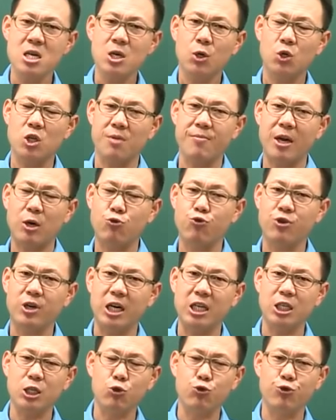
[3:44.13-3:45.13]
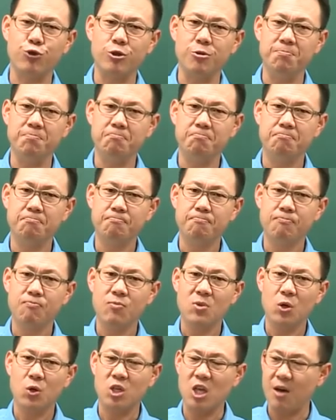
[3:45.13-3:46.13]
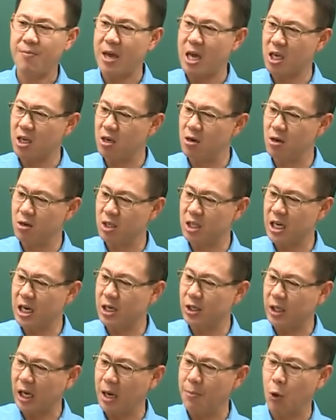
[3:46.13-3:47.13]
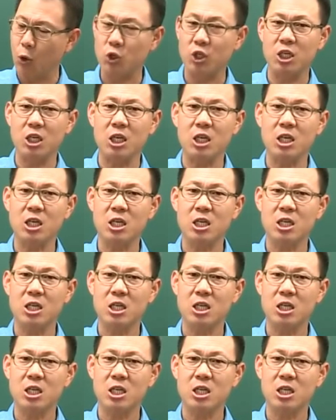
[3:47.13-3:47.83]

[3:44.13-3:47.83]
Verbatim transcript: 그 다음에 국가직 9급, 그 다음에 경찰 사회복지,